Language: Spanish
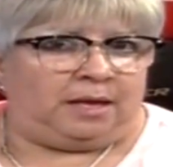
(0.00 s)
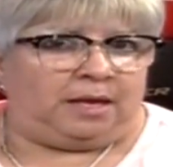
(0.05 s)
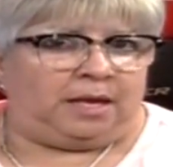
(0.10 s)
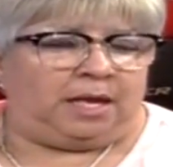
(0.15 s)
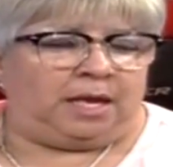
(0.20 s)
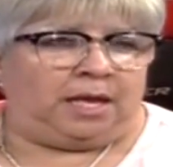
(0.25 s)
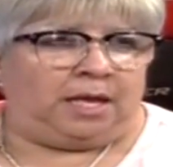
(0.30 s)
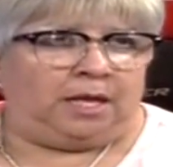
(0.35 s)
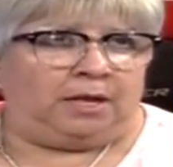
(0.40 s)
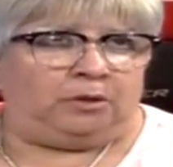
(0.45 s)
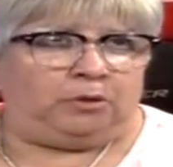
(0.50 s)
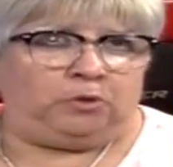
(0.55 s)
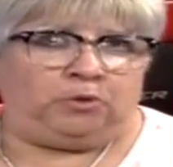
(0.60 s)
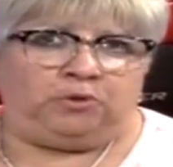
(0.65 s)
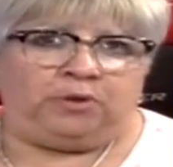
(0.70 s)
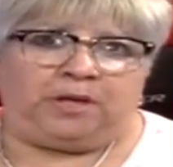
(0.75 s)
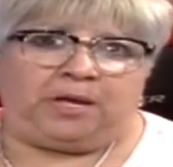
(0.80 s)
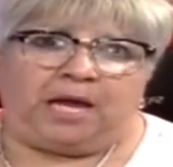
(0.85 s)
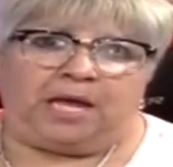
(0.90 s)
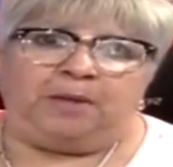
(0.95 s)
Eh, tú
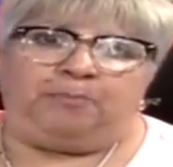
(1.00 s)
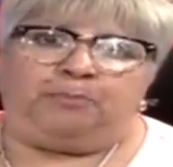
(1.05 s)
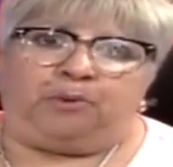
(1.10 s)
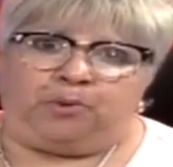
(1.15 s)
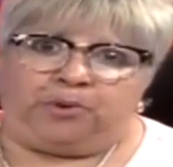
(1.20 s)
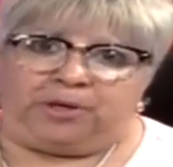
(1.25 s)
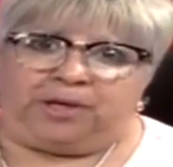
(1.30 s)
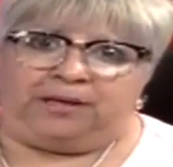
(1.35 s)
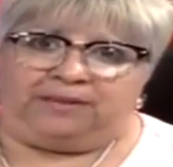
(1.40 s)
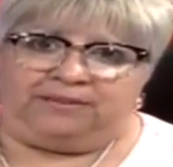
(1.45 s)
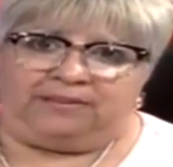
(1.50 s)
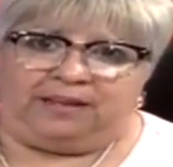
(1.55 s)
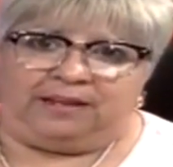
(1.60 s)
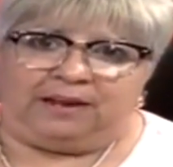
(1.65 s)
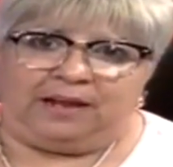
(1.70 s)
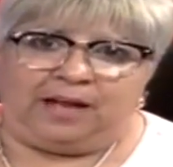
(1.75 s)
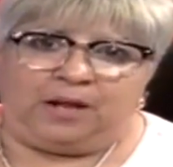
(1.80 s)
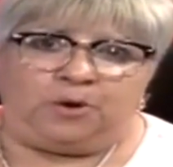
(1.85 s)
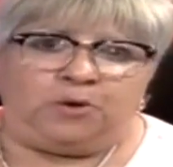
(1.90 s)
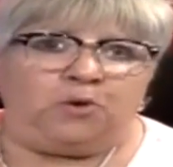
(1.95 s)
dirás, ¿y por qué
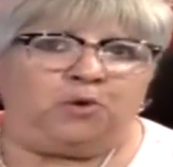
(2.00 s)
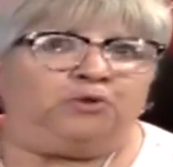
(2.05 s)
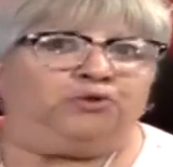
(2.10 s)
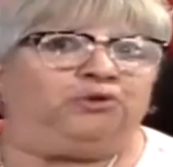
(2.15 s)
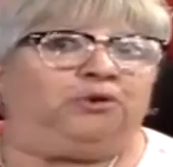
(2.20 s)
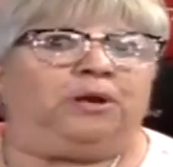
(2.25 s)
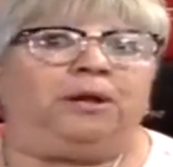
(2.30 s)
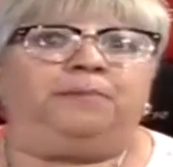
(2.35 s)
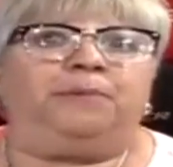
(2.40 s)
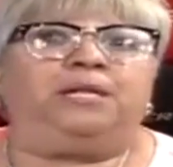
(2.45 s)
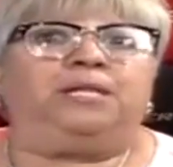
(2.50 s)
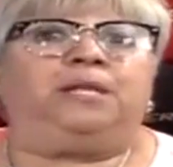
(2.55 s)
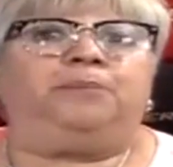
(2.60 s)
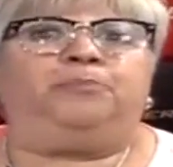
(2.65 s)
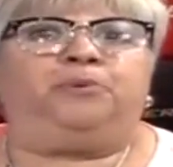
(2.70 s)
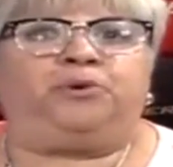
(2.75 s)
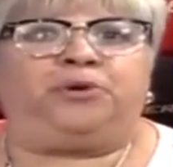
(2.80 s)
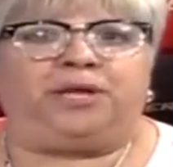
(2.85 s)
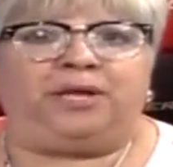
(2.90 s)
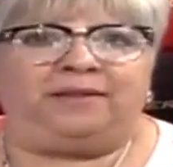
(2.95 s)
será? No solamente
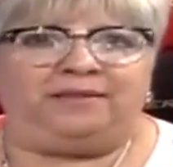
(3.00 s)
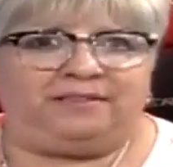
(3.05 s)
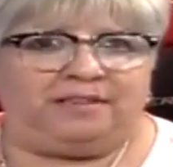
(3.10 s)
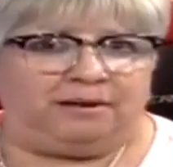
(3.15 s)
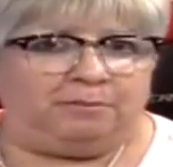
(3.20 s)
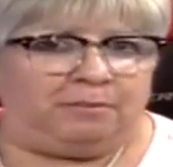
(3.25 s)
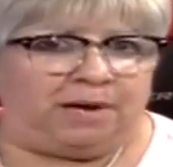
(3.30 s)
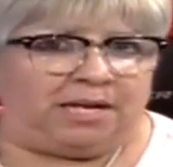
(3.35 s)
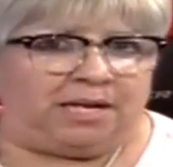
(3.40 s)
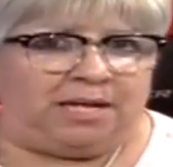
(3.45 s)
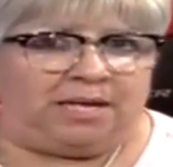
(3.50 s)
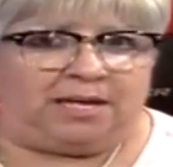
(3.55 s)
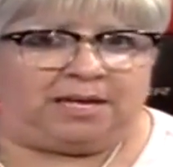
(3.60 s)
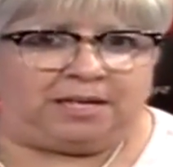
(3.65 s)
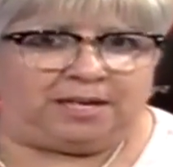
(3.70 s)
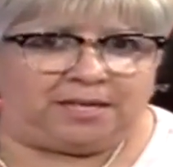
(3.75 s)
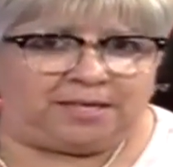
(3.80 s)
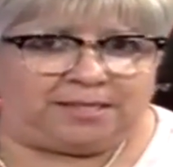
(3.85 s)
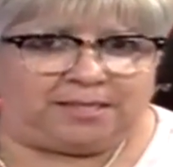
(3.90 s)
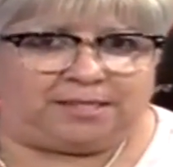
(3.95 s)
porque es hermana en
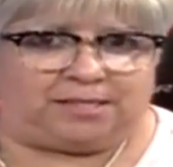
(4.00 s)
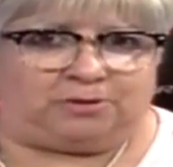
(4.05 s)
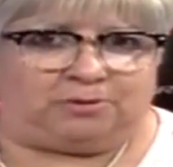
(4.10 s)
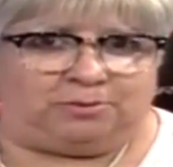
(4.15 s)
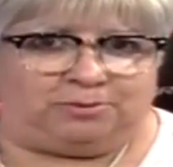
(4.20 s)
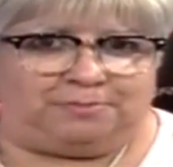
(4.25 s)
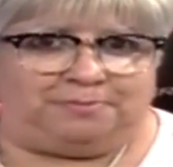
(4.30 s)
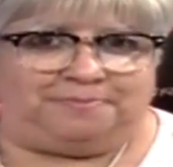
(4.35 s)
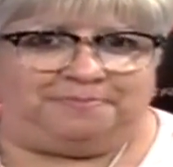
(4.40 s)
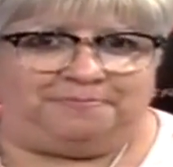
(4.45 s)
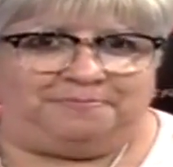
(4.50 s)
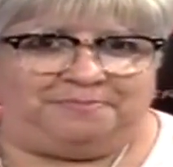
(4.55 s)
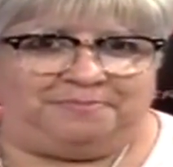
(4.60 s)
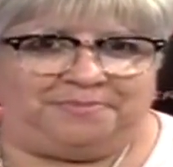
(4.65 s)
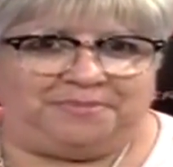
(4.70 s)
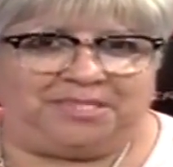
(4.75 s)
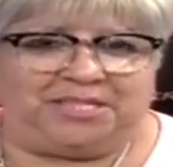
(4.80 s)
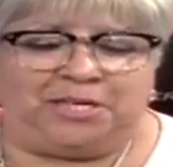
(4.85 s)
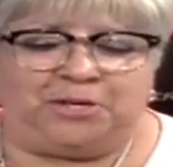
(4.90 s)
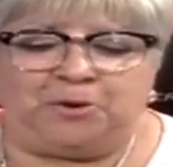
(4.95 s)
Cristo,
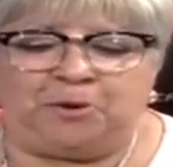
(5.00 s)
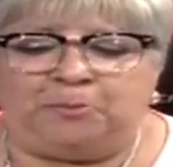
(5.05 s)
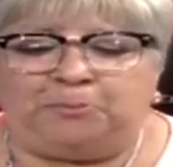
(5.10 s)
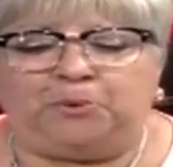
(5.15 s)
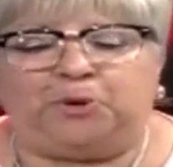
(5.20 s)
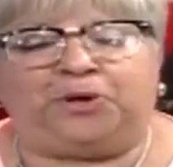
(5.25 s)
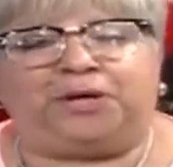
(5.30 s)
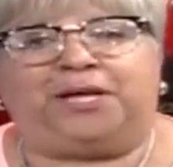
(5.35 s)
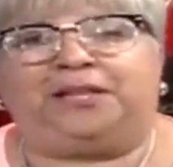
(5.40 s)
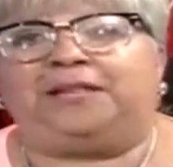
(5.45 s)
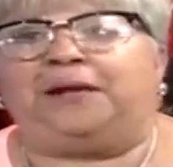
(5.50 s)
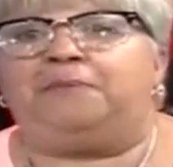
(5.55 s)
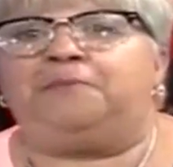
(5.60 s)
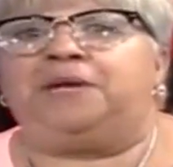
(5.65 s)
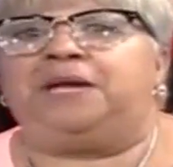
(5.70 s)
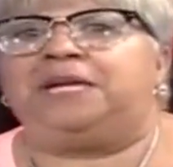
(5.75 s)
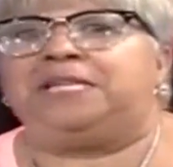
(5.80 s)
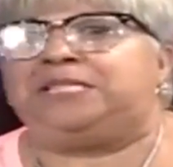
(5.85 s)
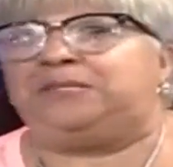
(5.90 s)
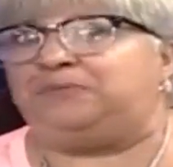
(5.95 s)
sino porque
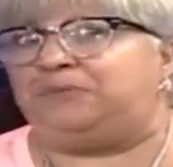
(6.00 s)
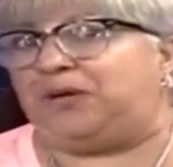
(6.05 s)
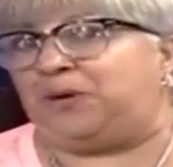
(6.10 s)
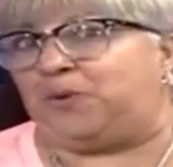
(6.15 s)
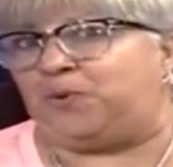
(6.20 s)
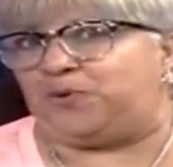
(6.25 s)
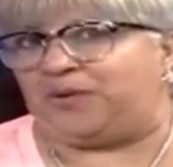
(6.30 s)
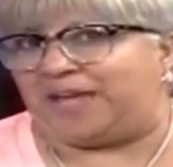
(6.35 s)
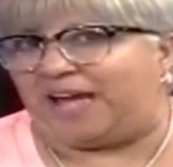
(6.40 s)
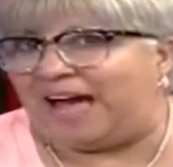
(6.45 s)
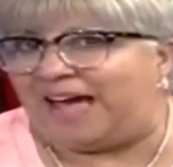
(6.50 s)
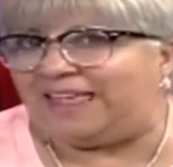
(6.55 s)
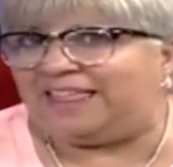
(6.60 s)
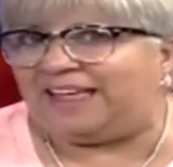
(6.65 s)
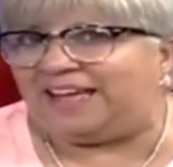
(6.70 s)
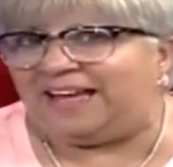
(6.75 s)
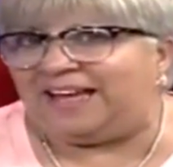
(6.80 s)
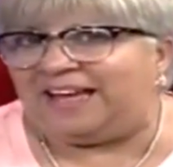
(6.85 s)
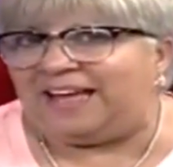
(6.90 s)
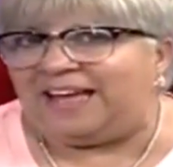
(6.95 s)
también es mi
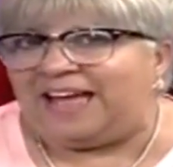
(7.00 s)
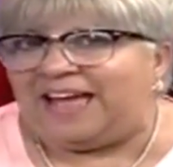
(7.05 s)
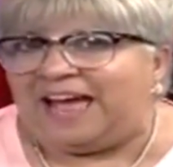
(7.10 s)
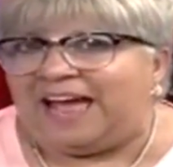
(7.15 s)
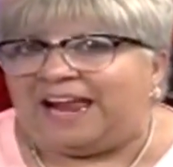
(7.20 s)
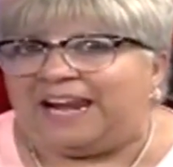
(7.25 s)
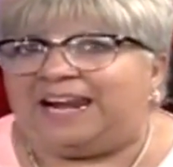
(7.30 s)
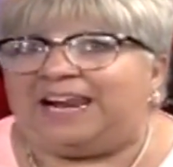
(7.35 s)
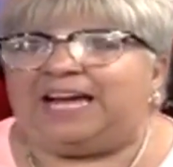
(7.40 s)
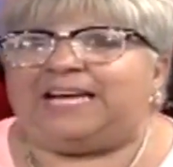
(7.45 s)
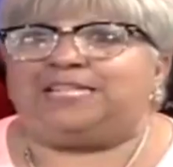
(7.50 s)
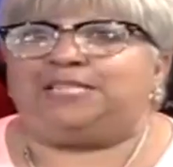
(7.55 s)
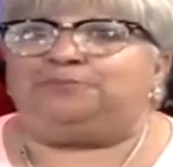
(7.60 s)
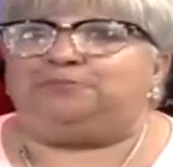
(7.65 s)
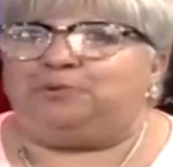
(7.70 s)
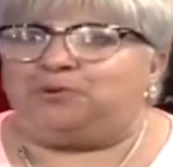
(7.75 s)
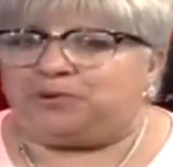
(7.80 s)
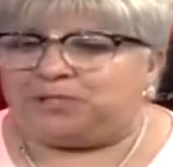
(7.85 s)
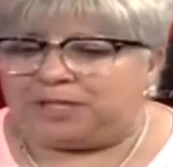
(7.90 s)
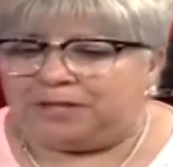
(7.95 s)
cuñada, la
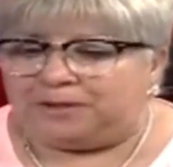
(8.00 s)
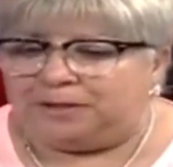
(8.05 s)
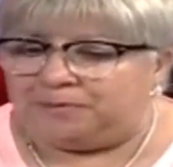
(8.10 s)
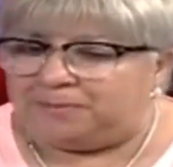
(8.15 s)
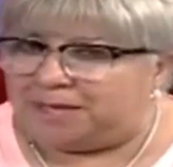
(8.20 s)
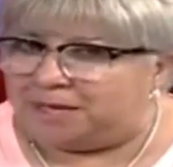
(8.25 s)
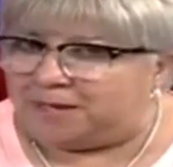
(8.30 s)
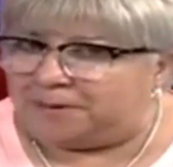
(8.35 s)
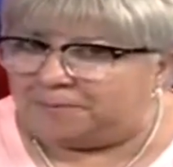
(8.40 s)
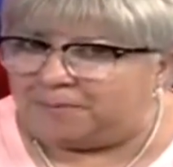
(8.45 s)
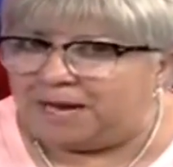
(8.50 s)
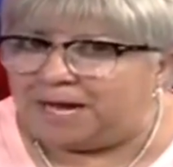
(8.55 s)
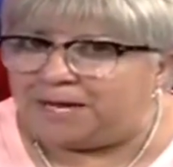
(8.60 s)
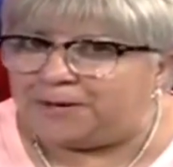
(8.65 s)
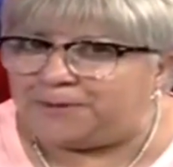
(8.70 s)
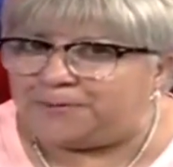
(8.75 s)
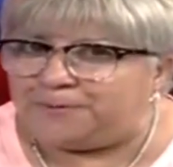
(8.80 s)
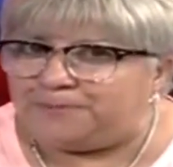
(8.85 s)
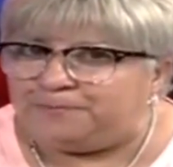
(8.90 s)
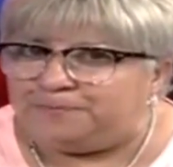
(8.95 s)
esposa de mi
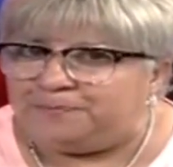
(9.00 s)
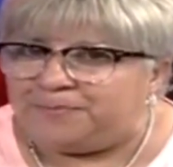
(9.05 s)
hermano.